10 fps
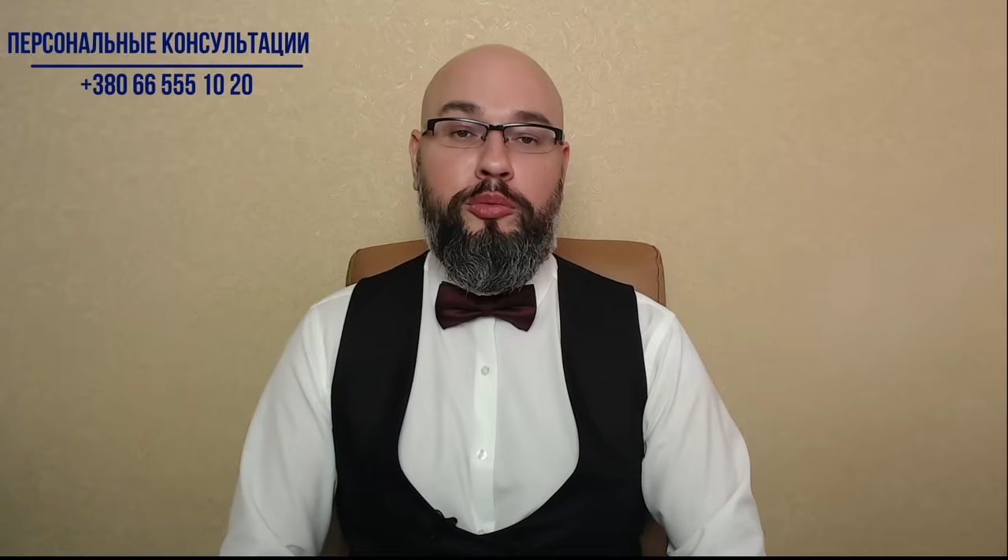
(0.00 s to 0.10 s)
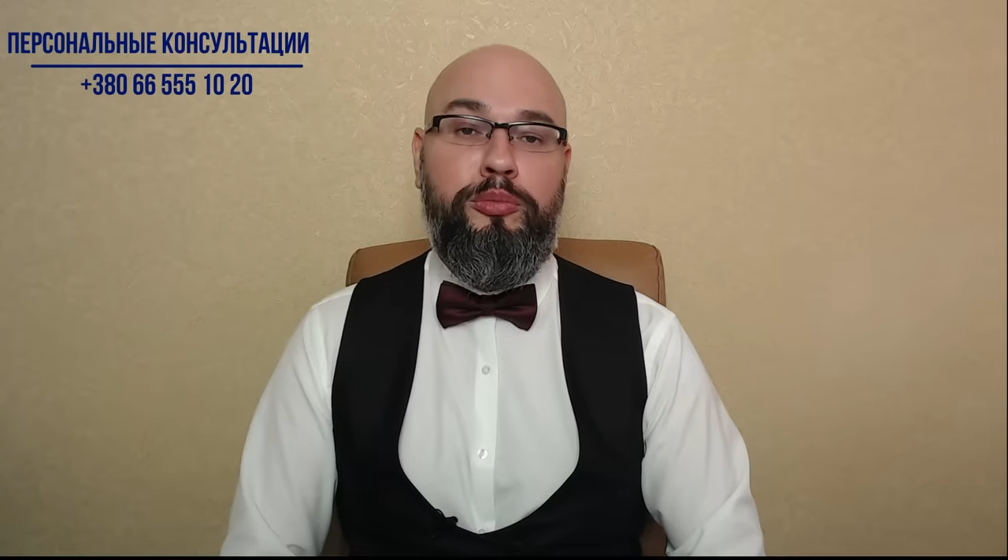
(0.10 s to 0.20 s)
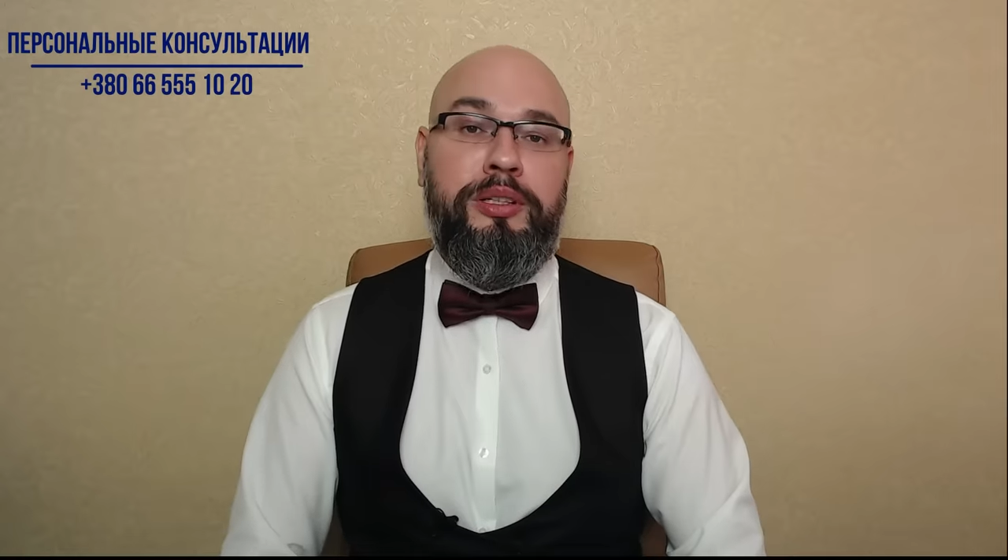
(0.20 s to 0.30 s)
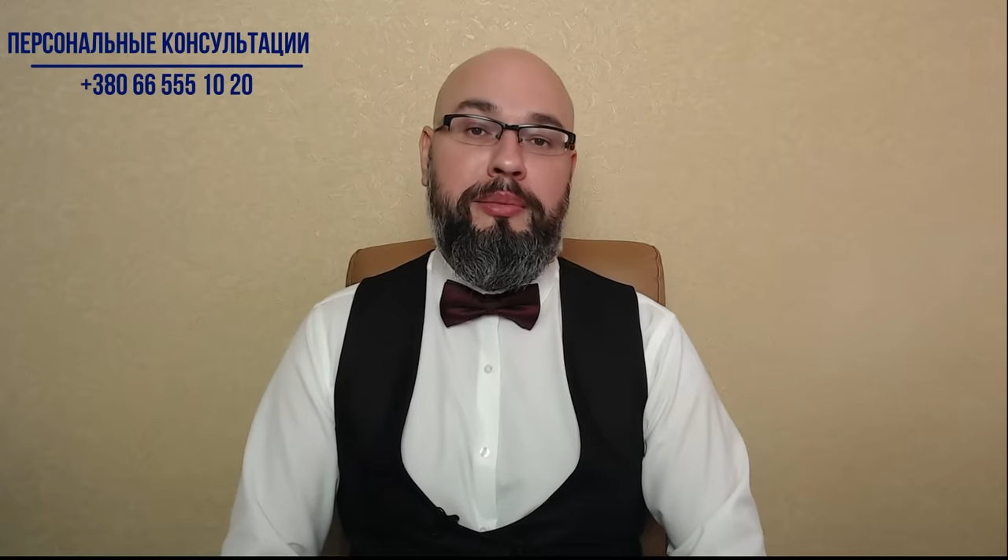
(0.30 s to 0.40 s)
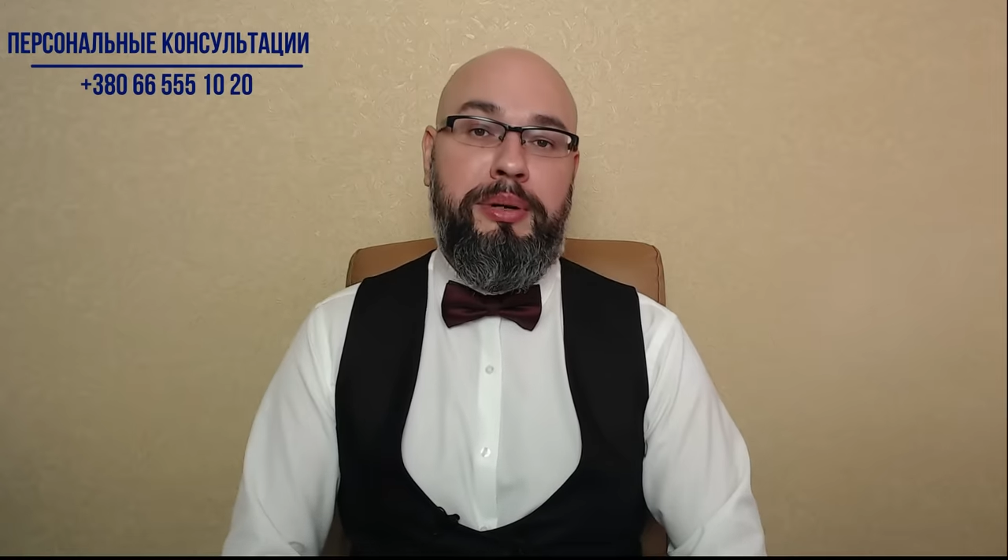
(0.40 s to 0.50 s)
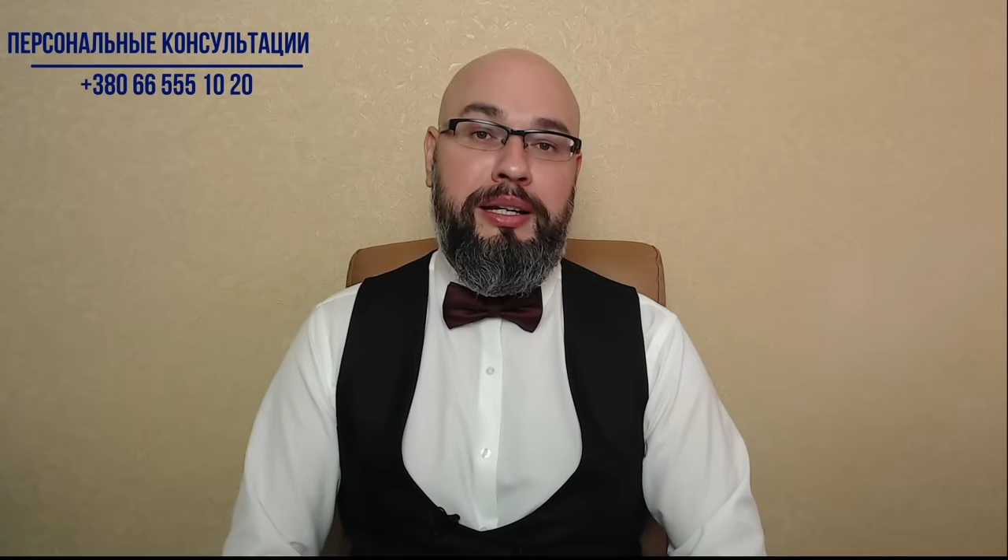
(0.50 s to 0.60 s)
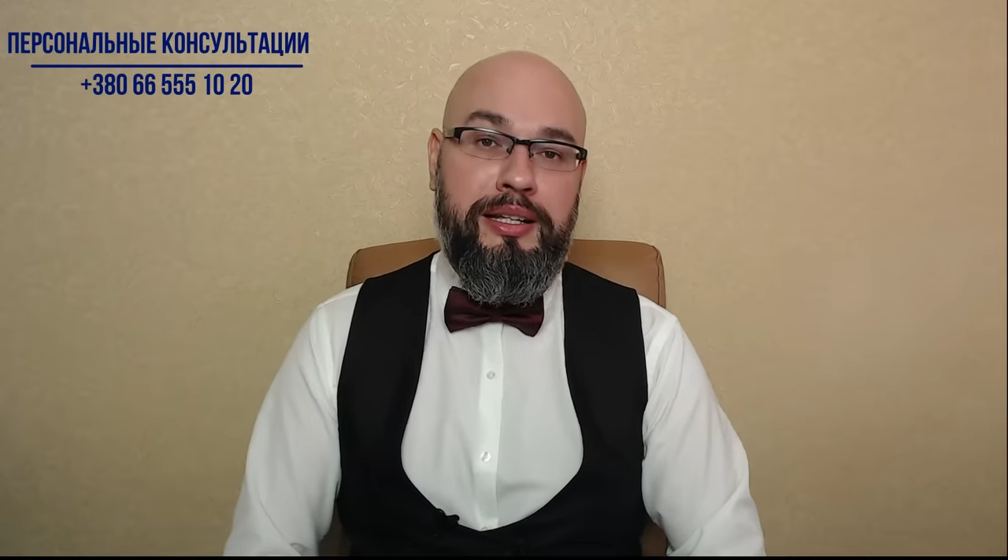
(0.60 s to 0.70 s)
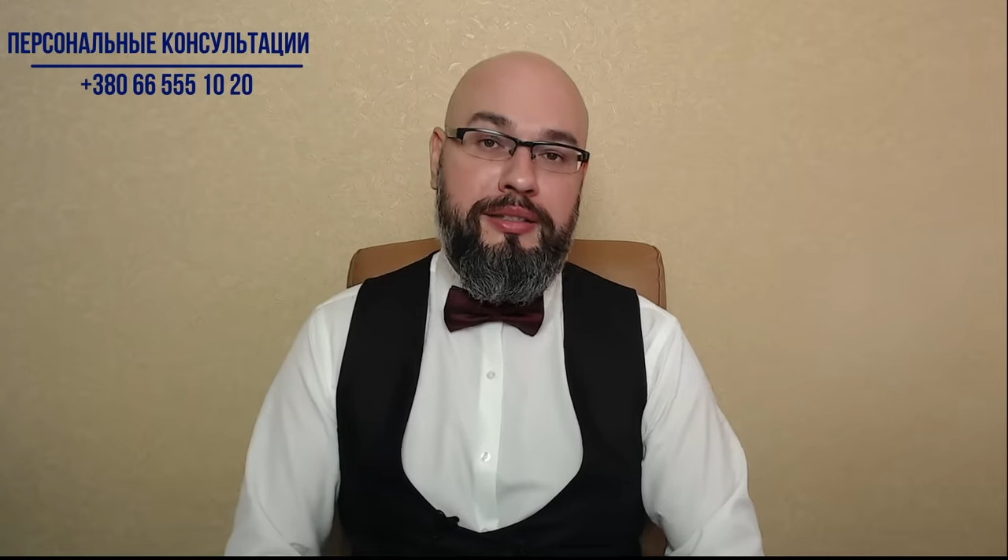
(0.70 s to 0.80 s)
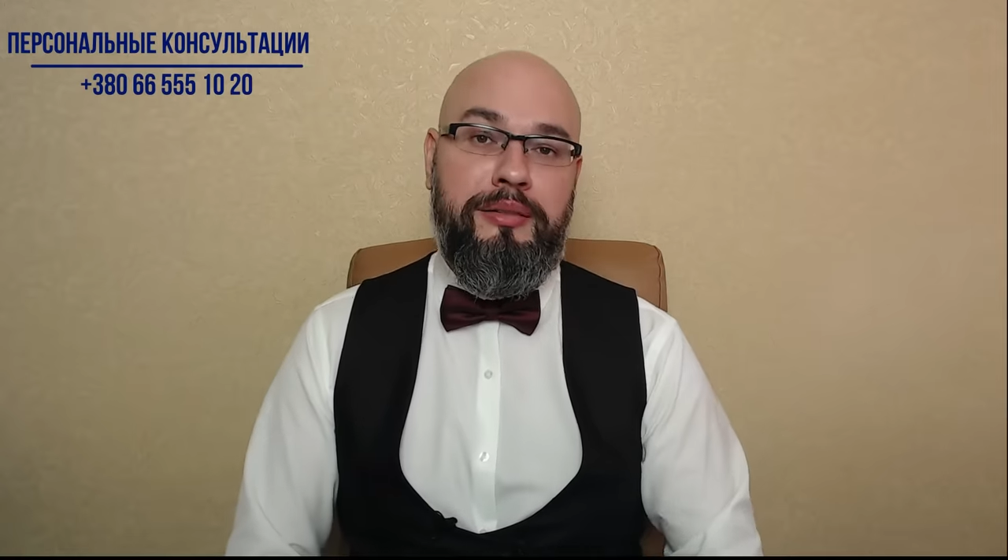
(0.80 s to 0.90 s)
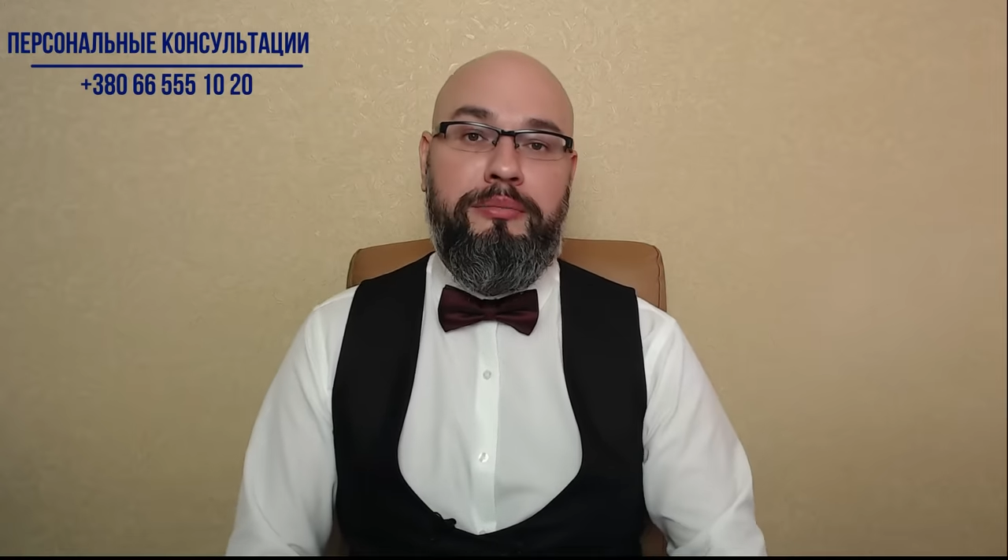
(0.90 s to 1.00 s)
было
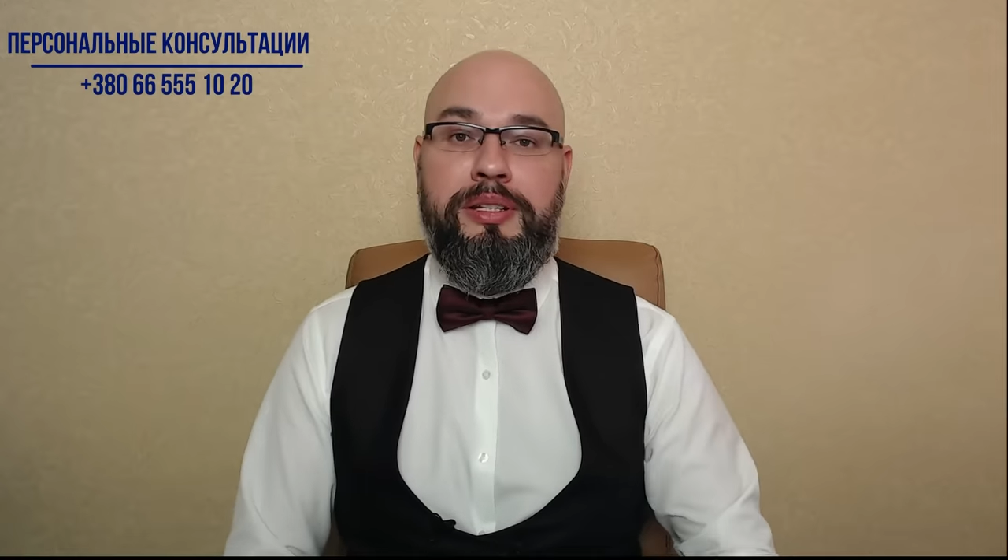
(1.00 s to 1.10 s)
полезным,